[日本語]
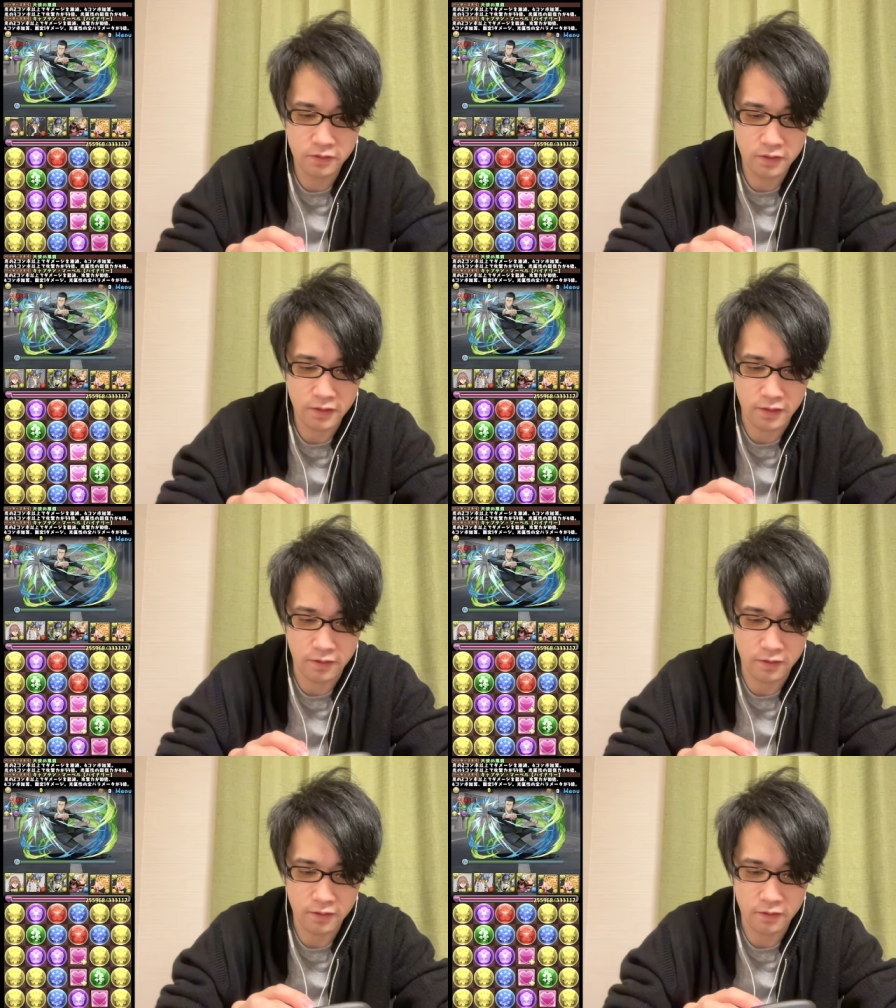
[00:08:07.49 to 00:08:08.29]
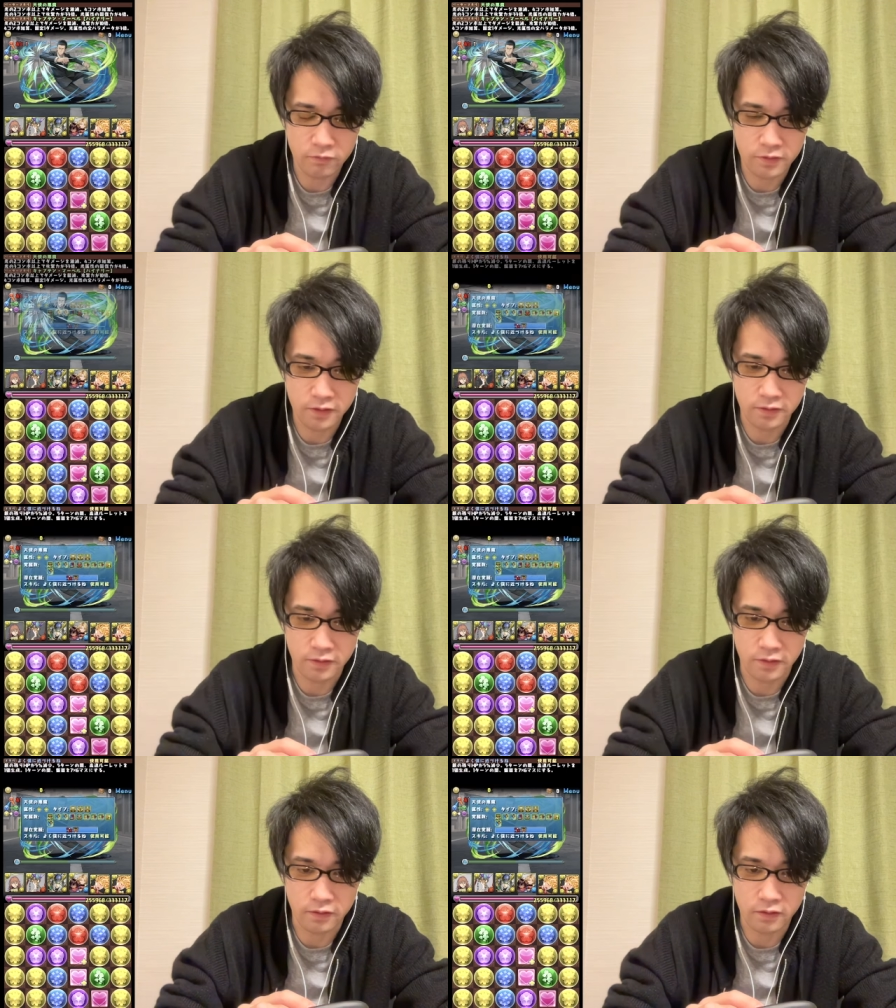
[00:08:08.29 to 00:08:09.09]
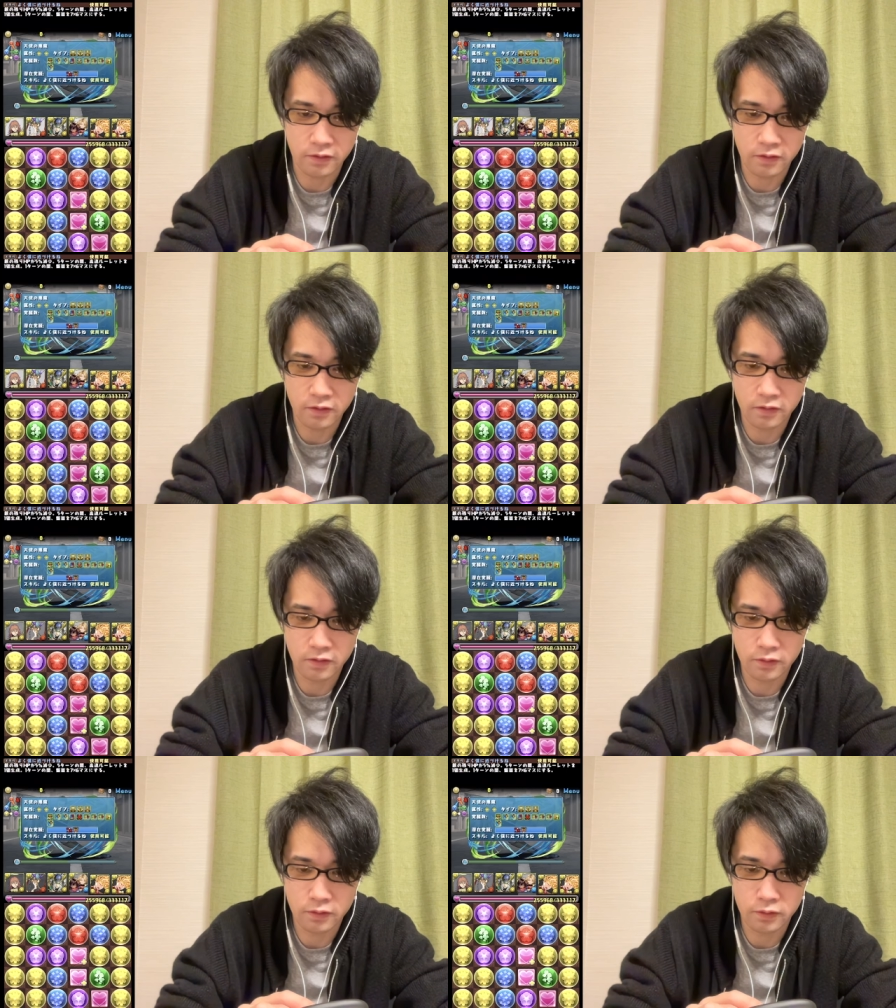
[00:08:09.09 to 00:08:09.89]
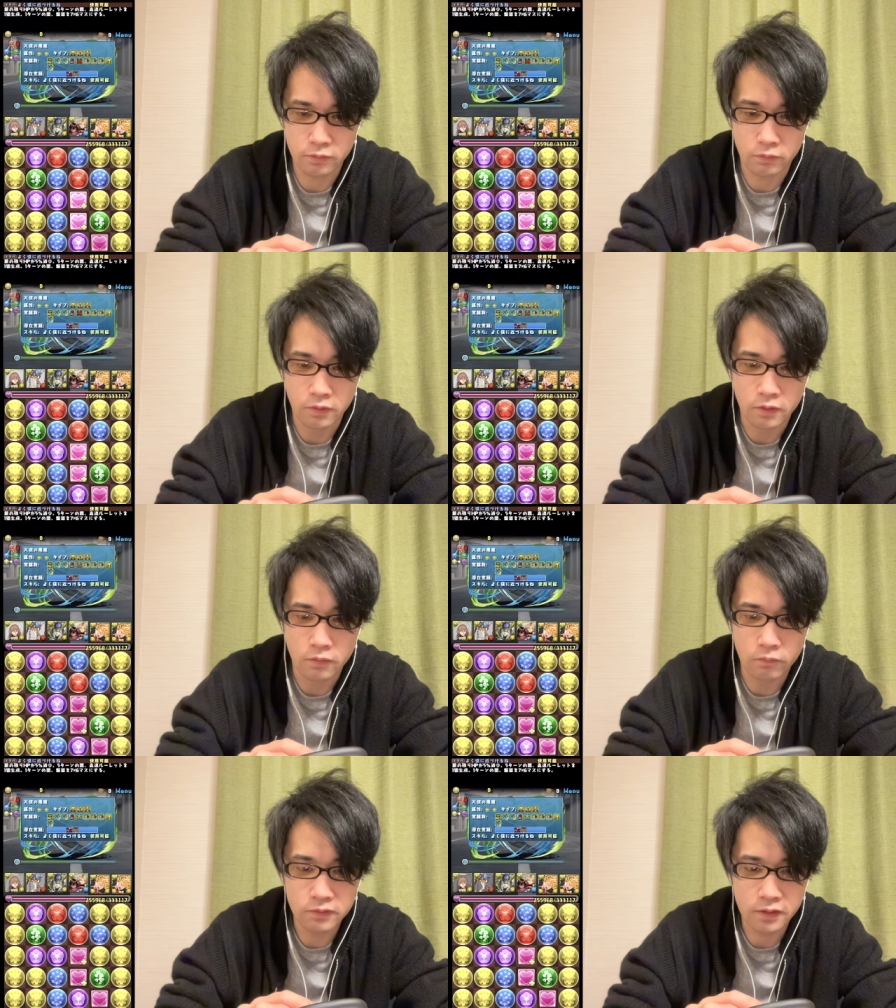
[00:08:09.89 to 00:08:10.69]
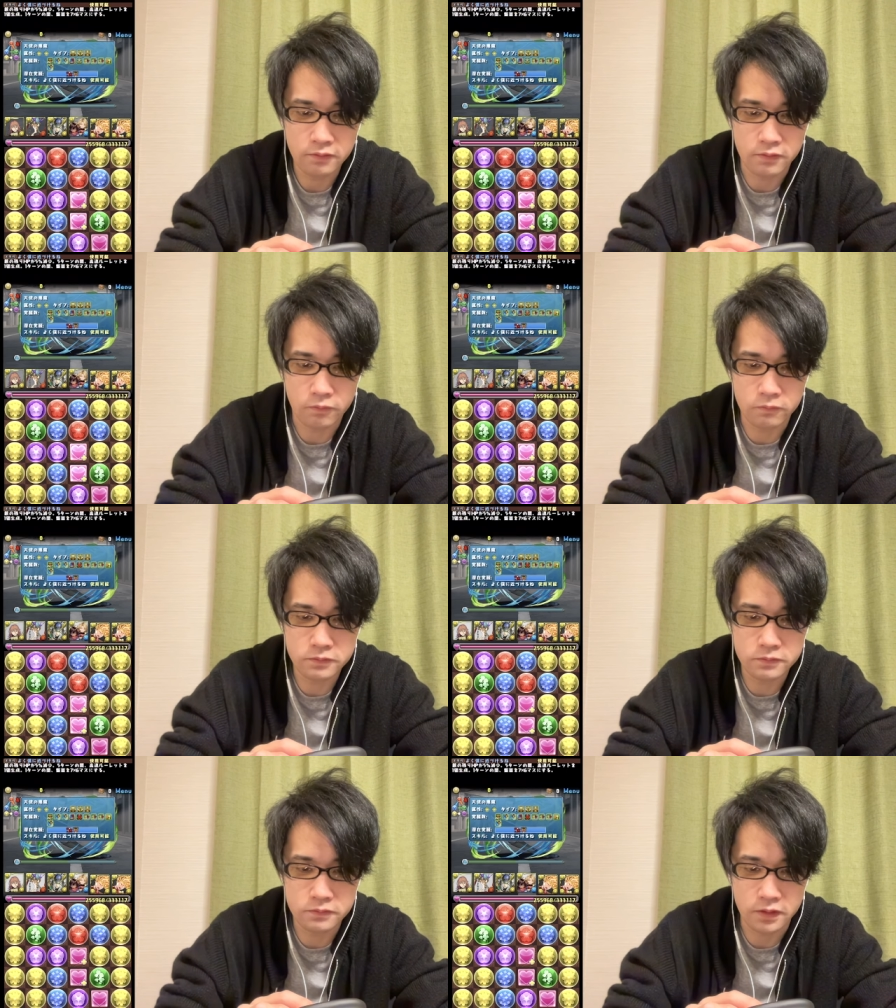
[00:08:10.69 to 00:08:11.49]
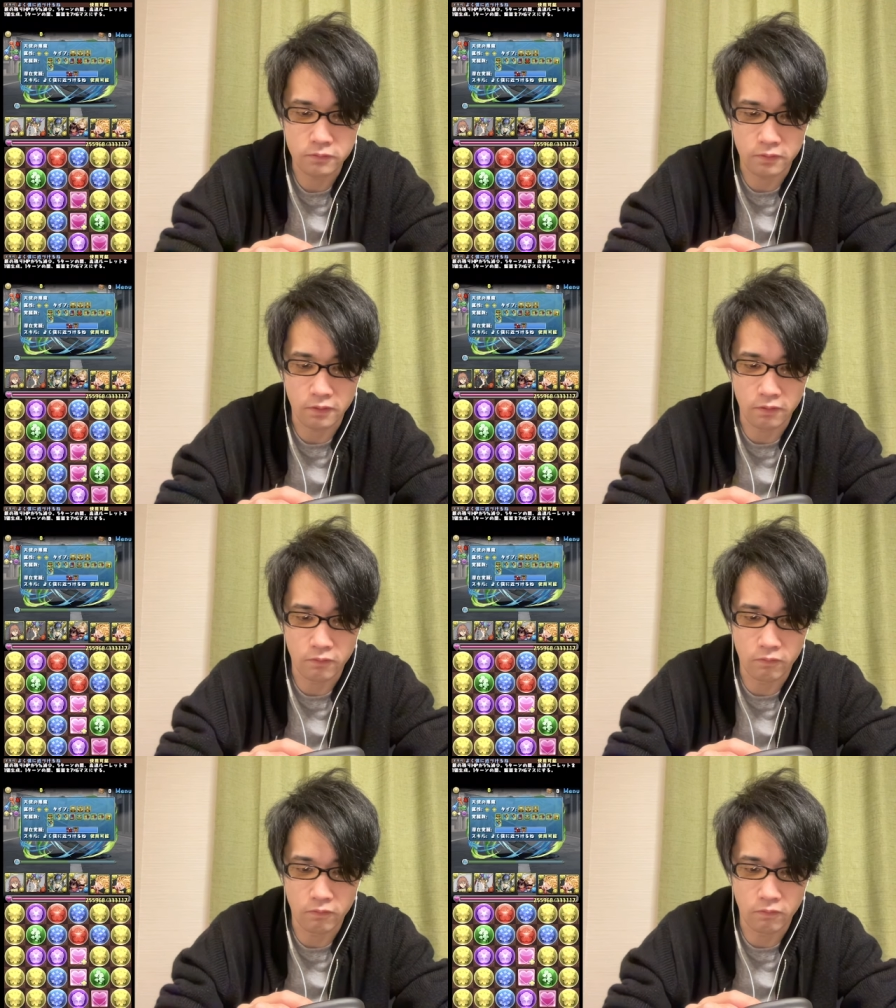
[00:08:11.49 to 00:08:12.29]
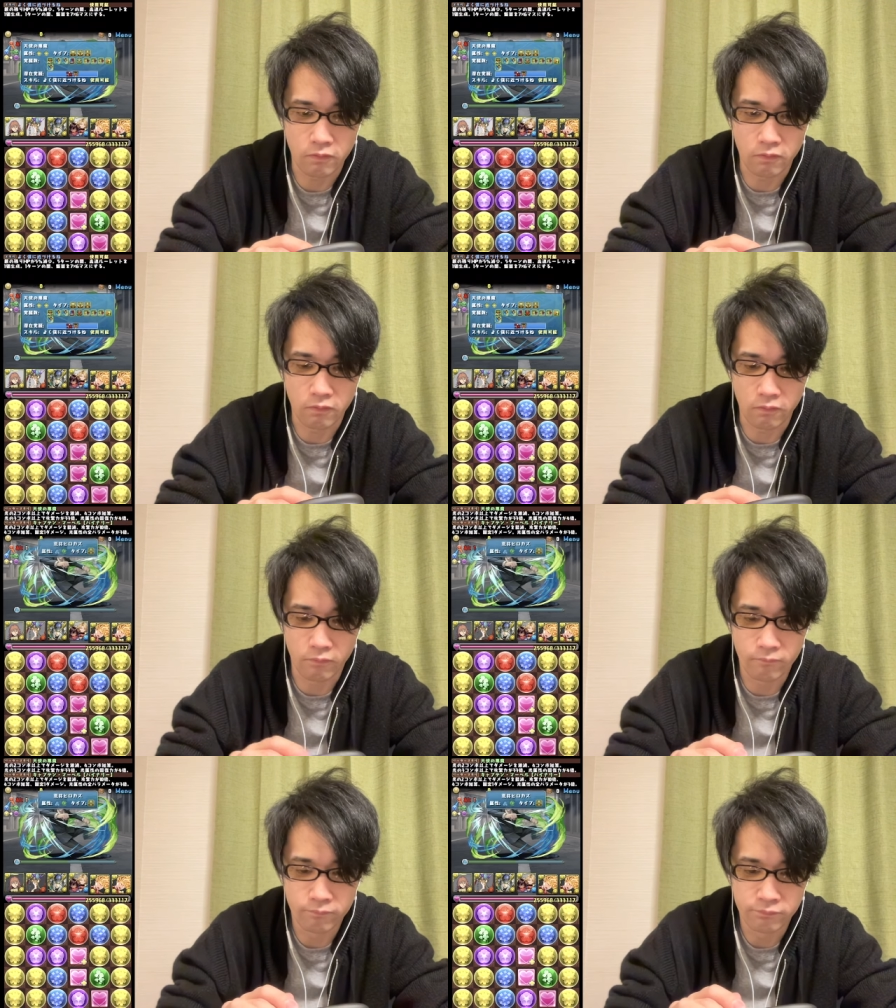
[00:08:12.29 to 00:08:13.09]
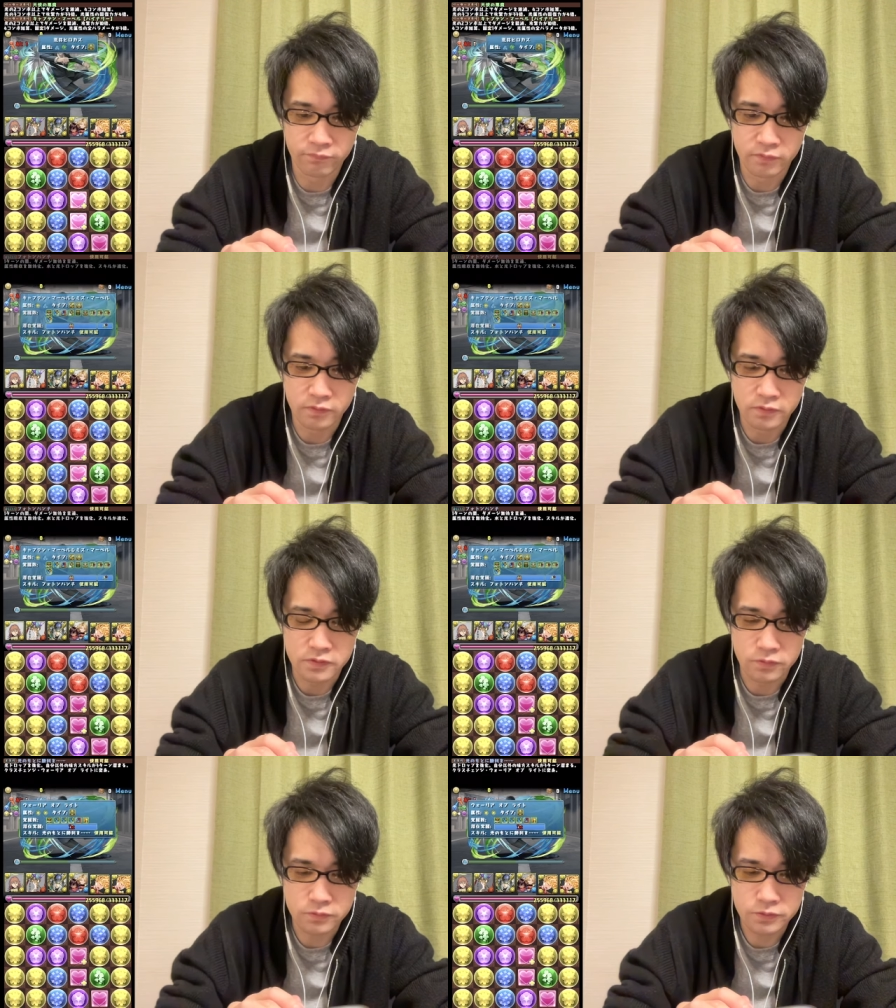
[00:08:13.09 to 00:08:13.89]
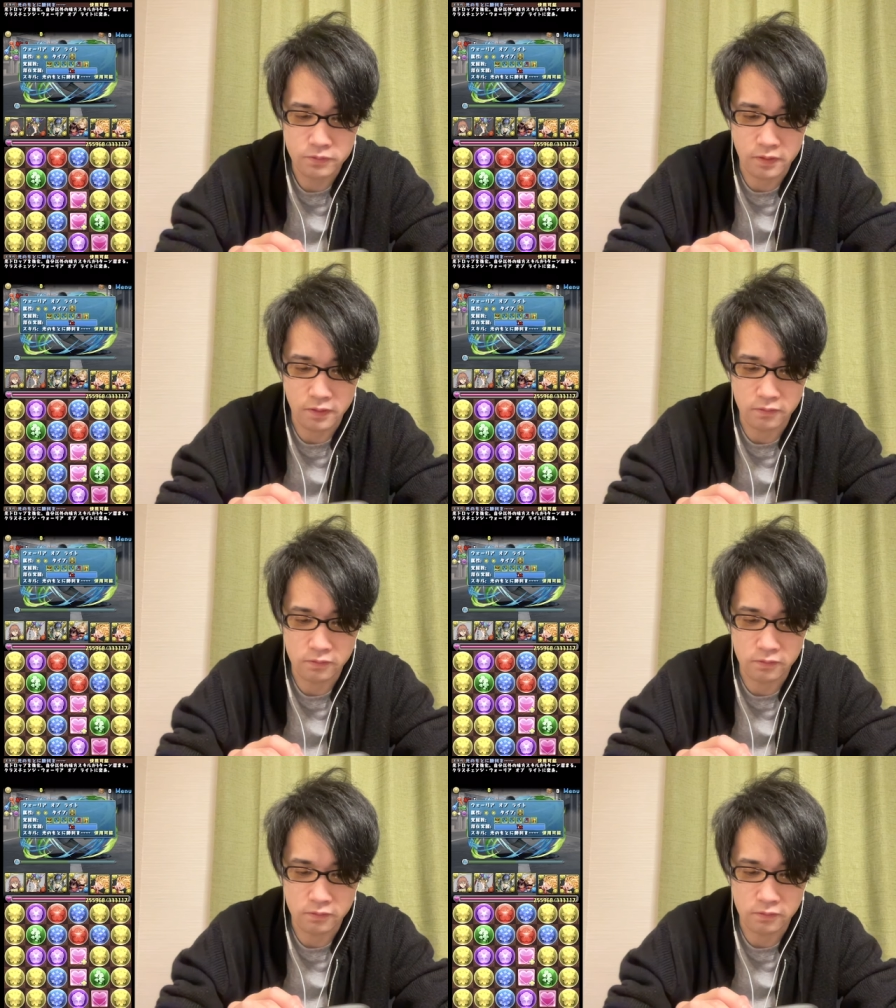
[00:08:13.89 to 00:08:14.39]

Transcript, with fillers: んで、えー、これ何だっけえー、っと、5ターンまで高クルーレットか。ほうほうほう。どうしようか。